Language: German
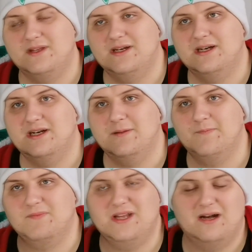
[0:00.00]

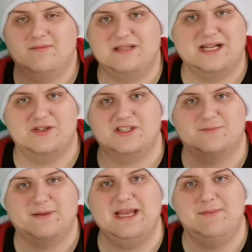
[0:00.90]
ähm, ja, dadurch, dass
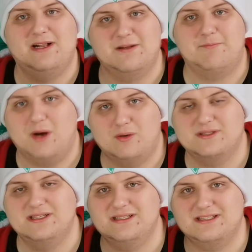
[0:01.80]
Bremen halt in
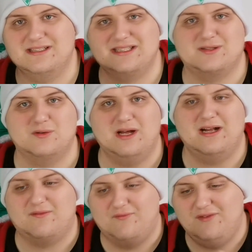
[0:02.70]
Pause ist, ist es so eine
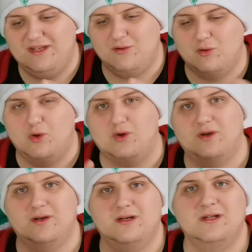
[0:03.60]
Art
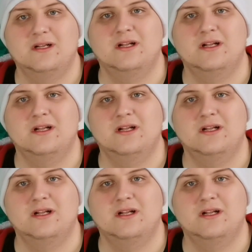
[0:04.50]
Videolücke